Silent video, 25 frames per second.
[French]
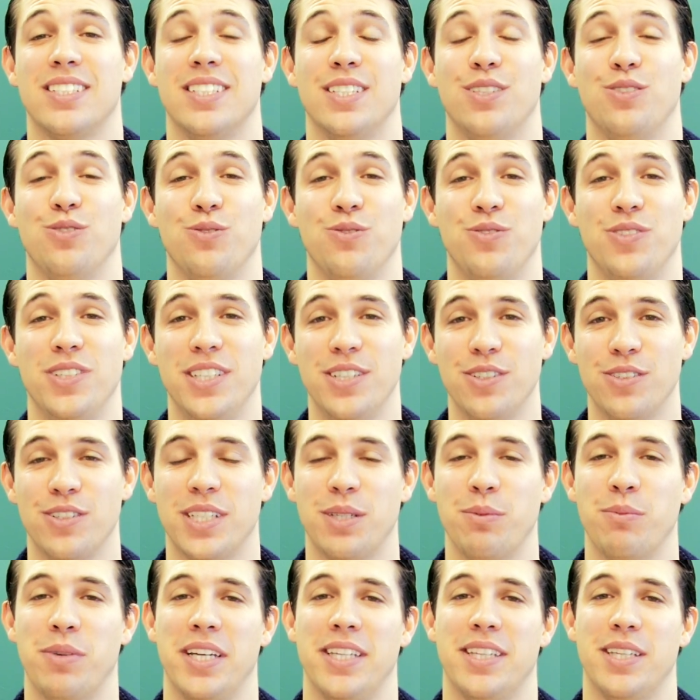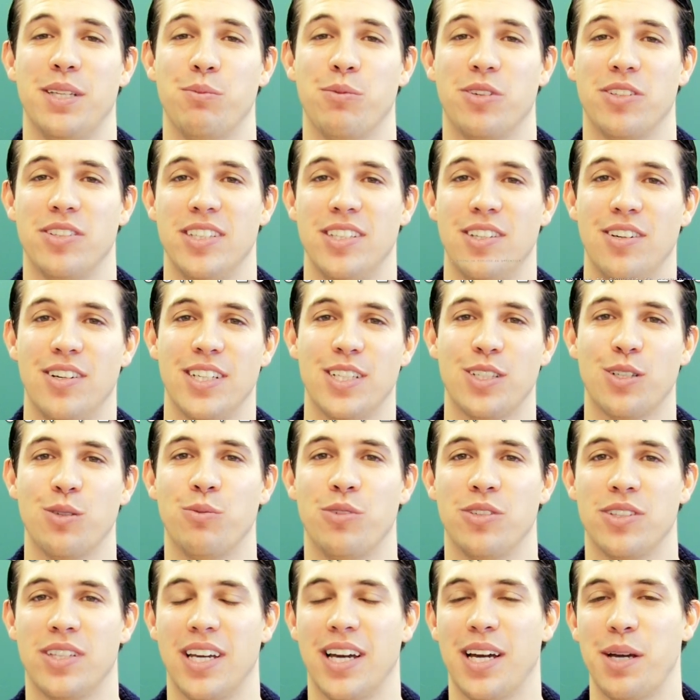C'est une vidéo qui m'a été demandée dans les
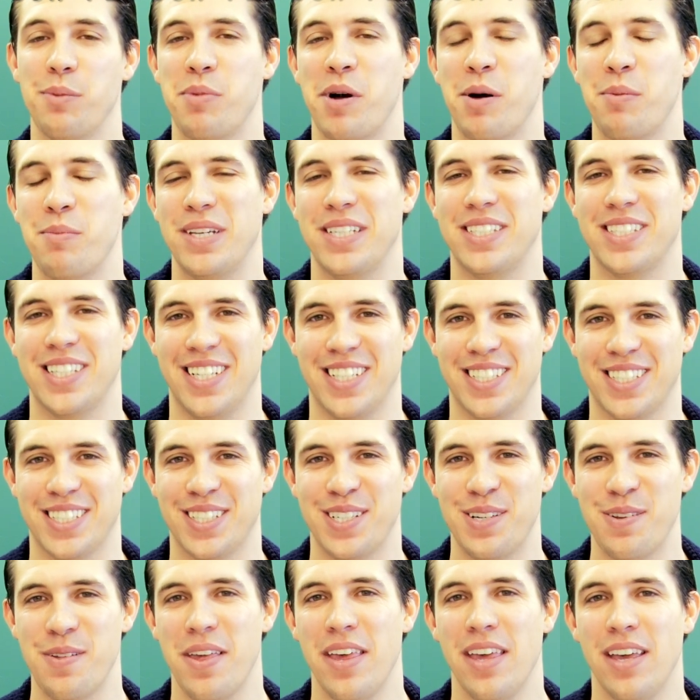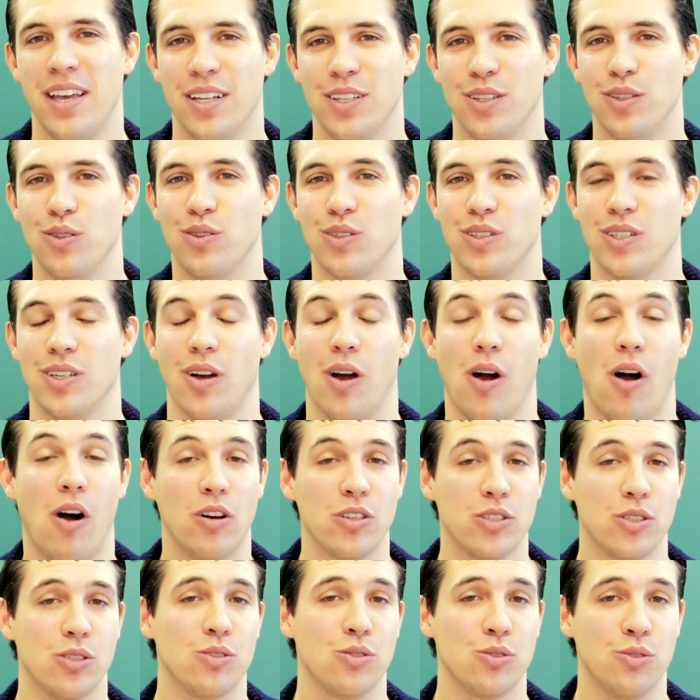commentaires et par message. Donc,
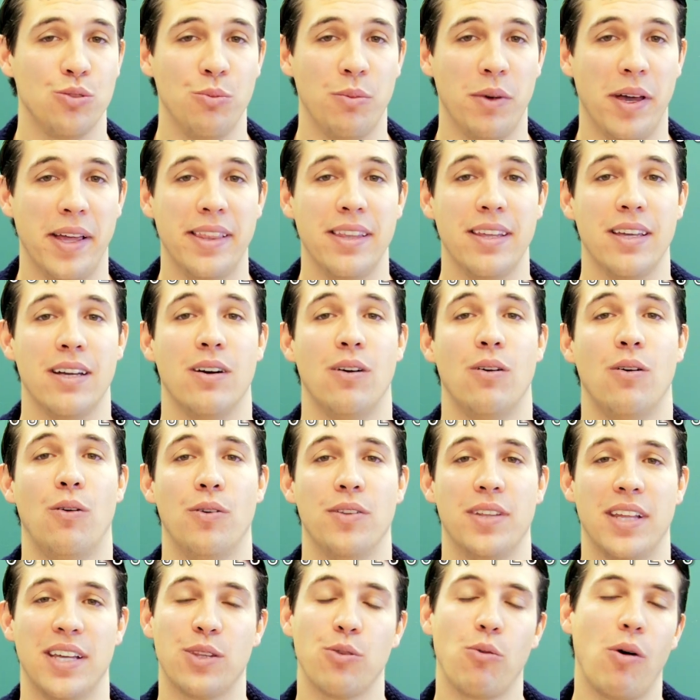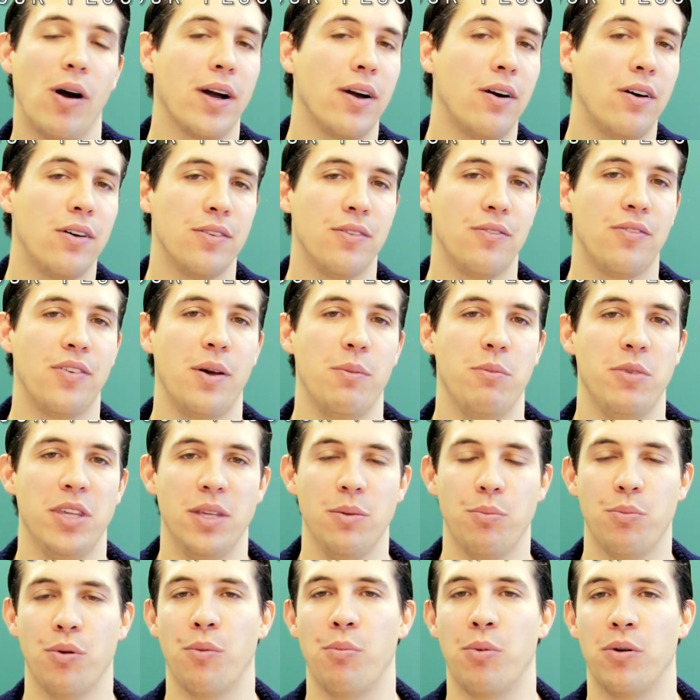en sciences humaines, on a trois grandes
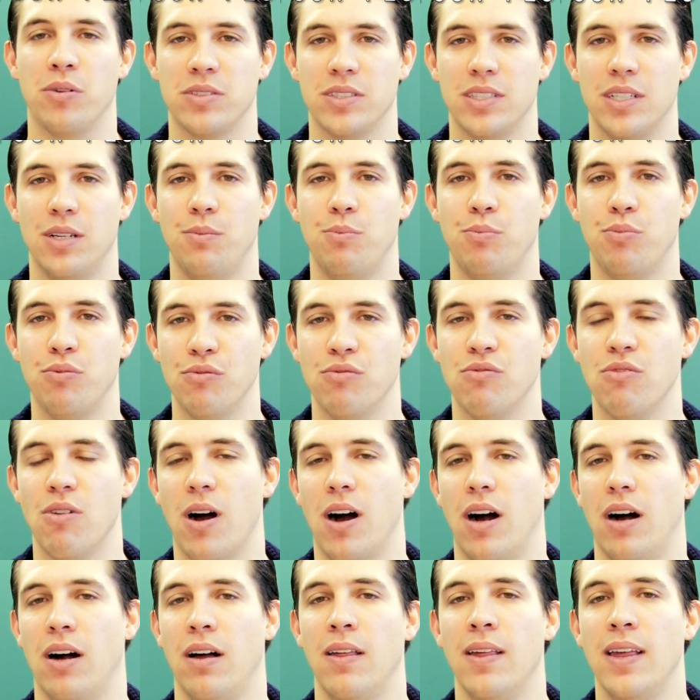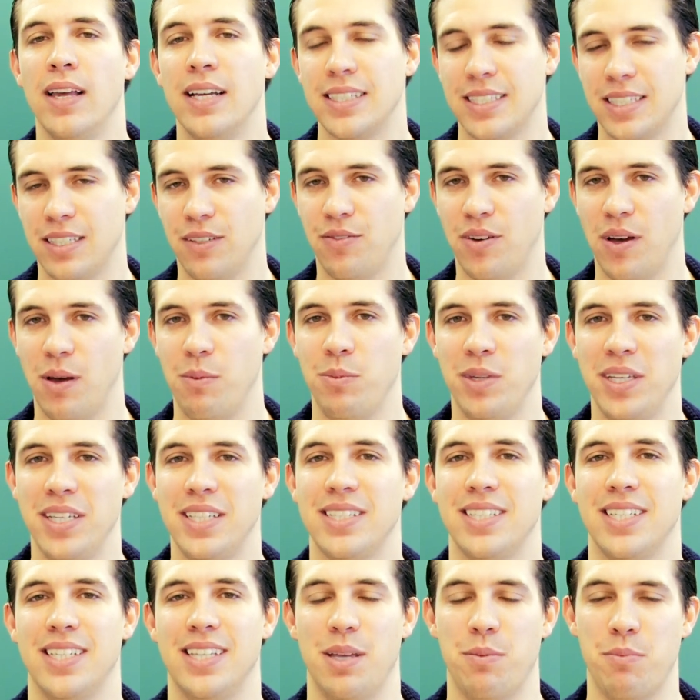familles pour penser le pouvoir. Ces familles,
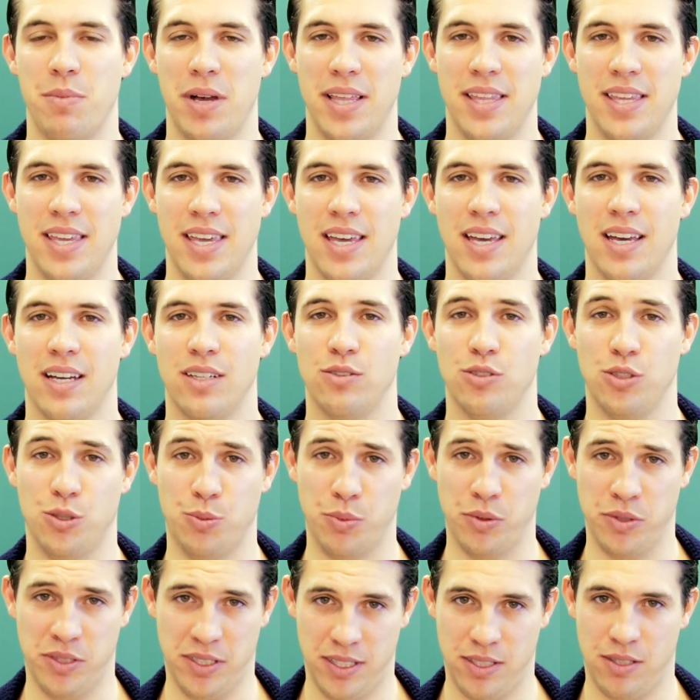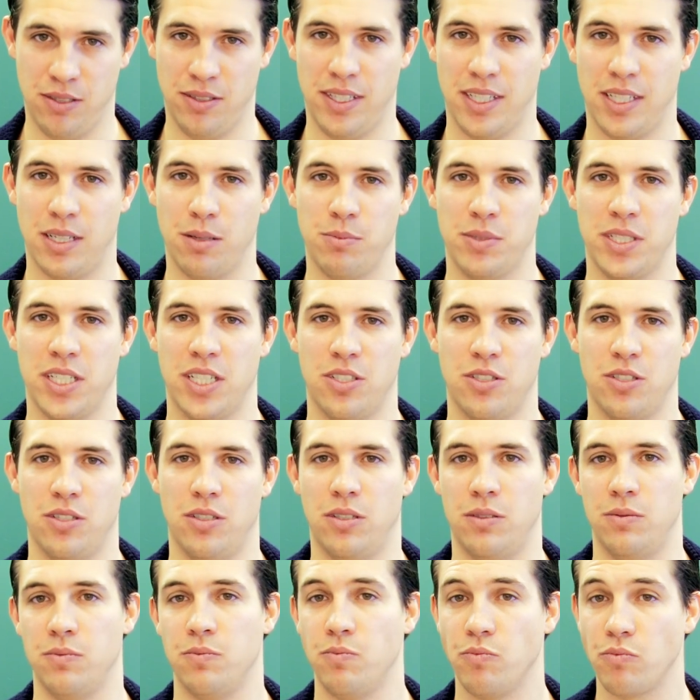c'est des manières de se positionner comme chercheur.